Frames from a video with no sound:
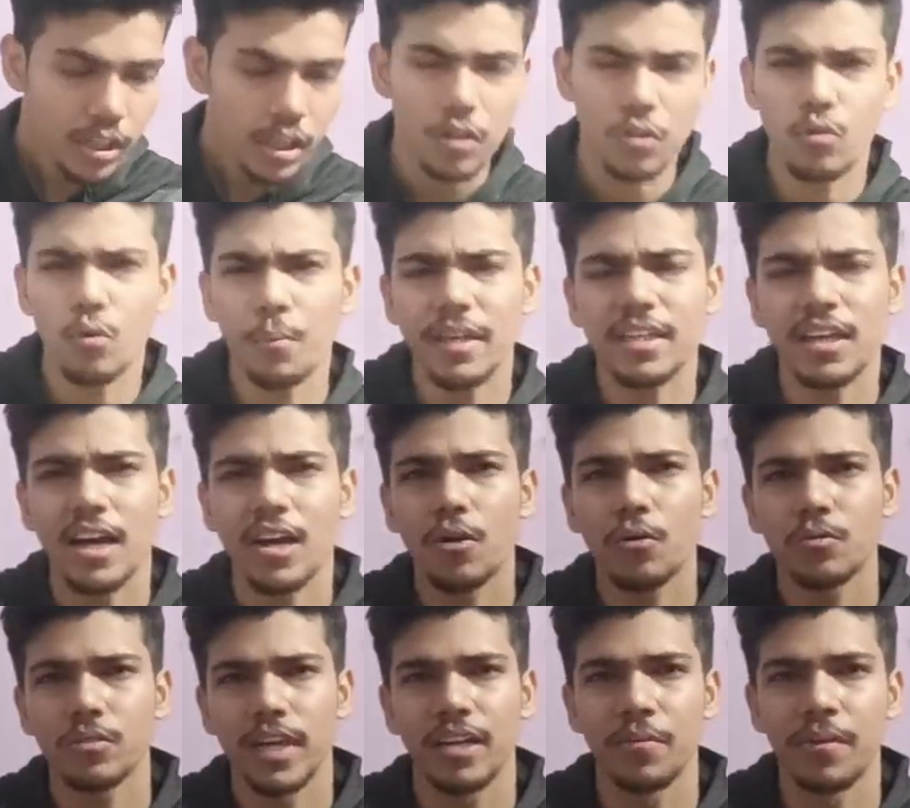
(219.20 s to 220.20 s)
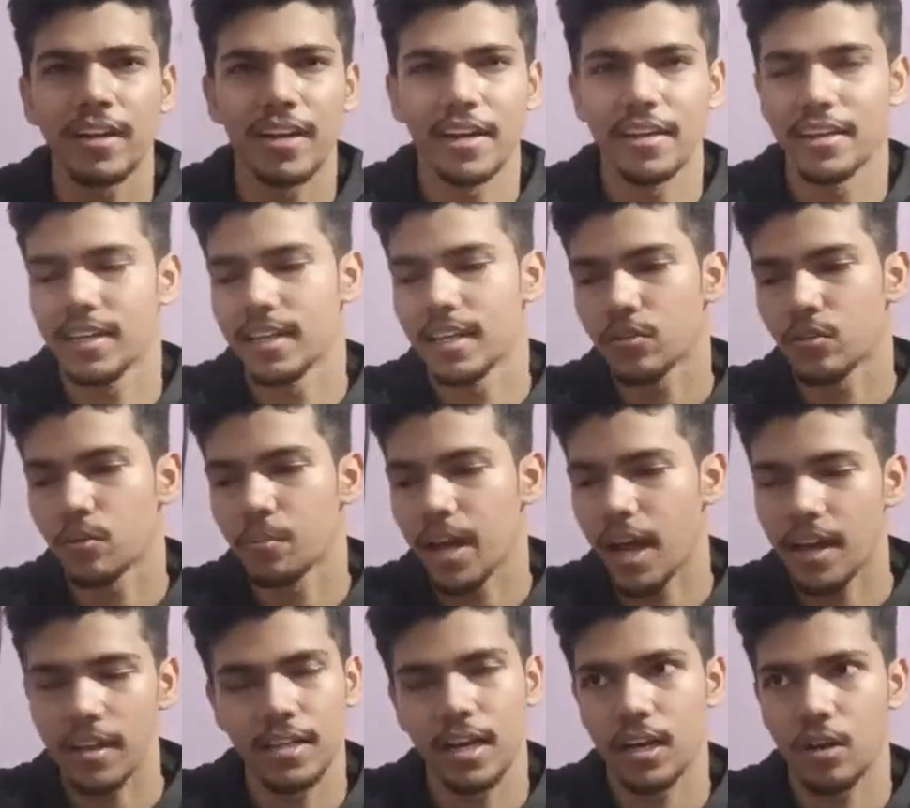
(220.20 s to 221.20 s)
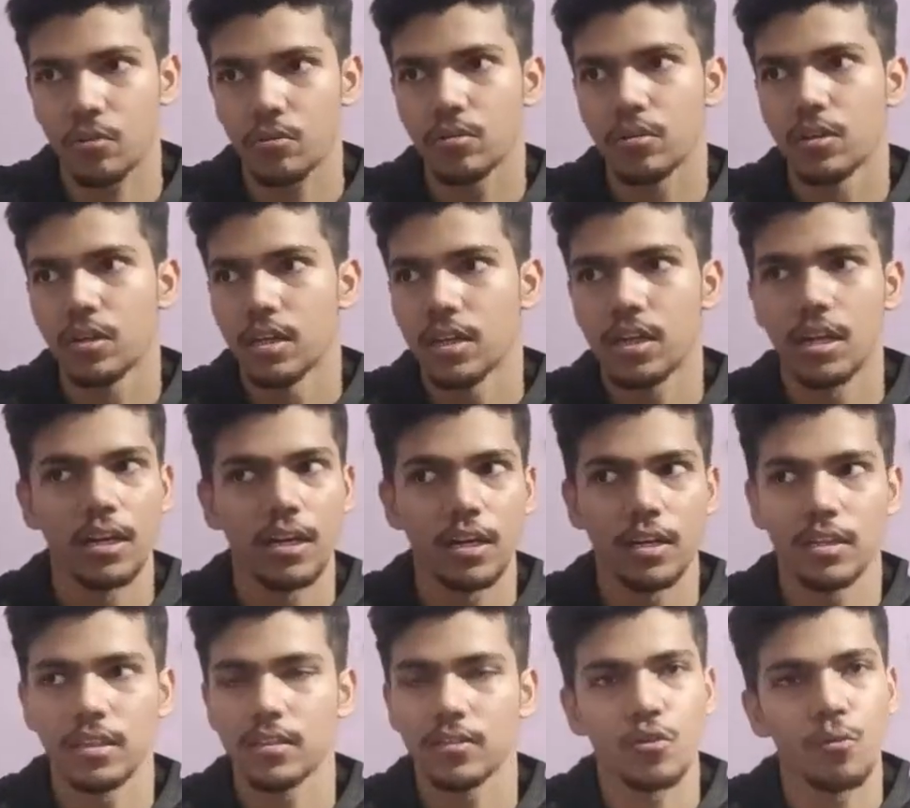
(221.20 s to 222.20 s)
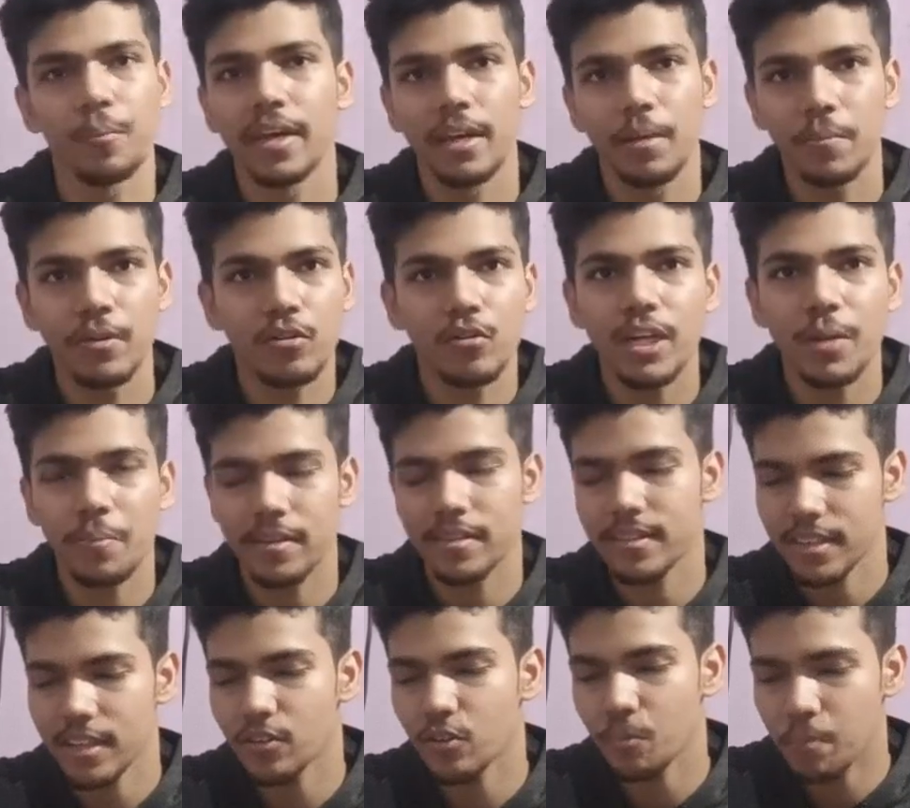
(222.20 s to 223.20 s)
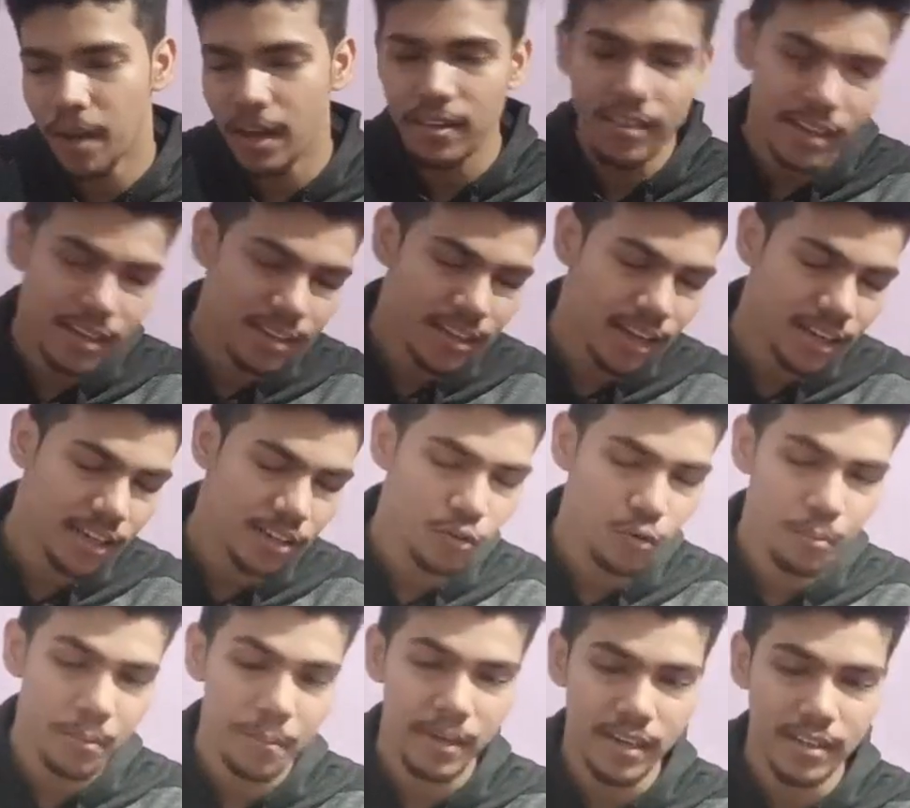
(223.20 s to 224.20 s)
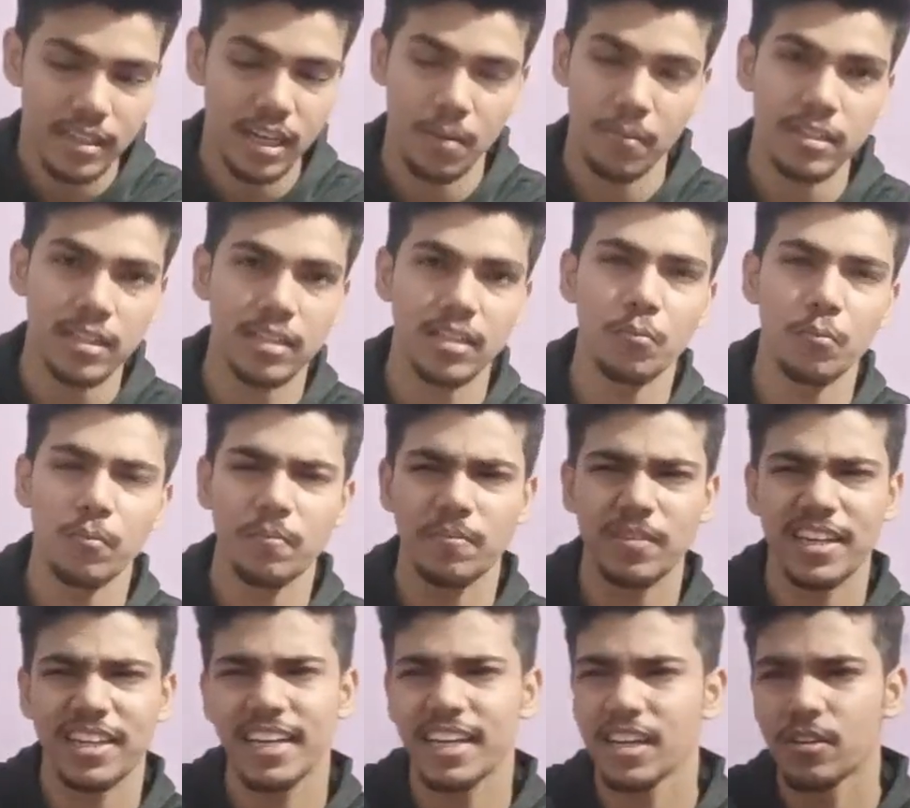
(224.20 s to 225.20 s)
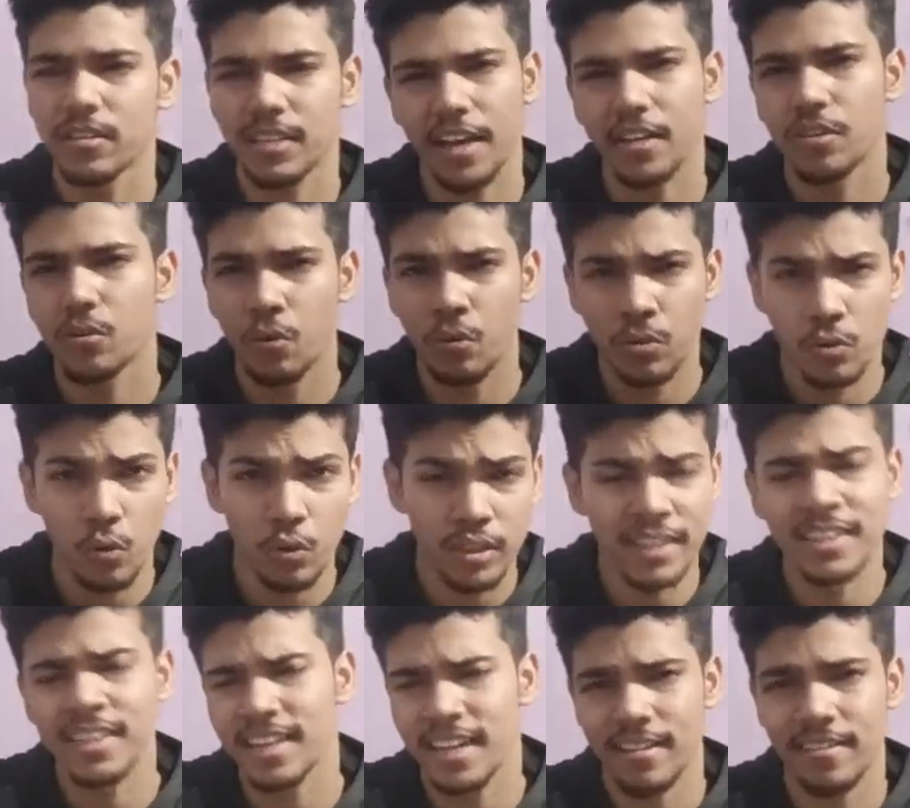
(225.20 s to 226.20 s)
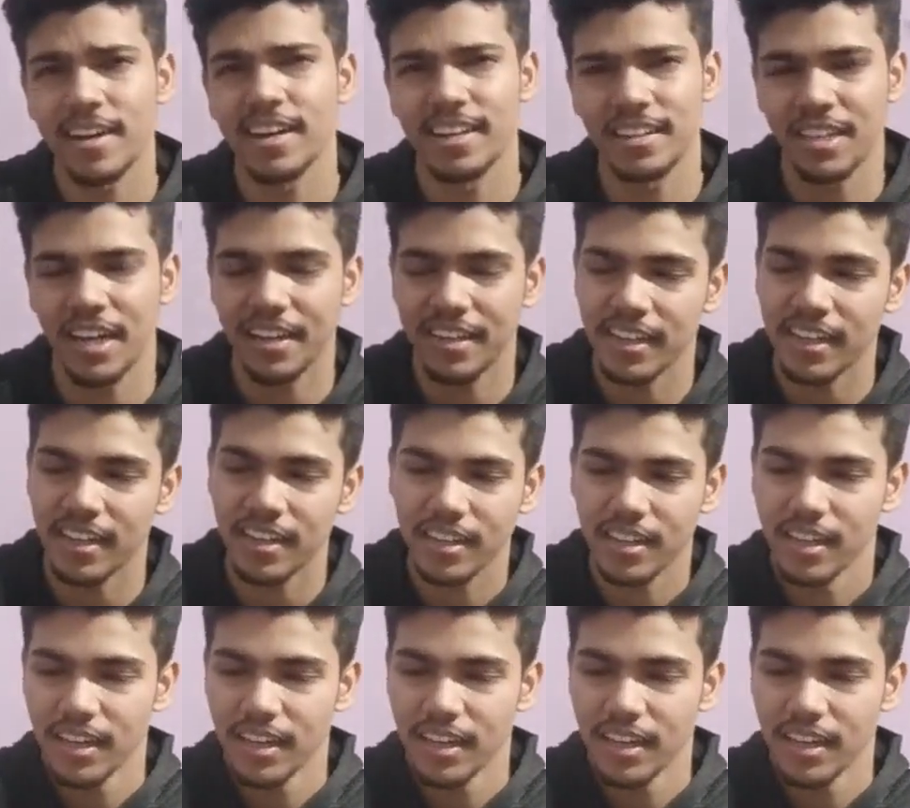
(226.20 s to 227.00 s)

तो मैं जा रहा हूँ सर्टिफिकेट लाने के लिए तो मैं आज जा रहा हूँ कल तो मैंने बिल्कुल नहीं पढ़ सकता तो पाँच तारीख आके जो भी मेरा सिलेबस खत्म करने के लिए शायद दो दो तीन दिन एक्स्ट्रा लग जाए ठीक है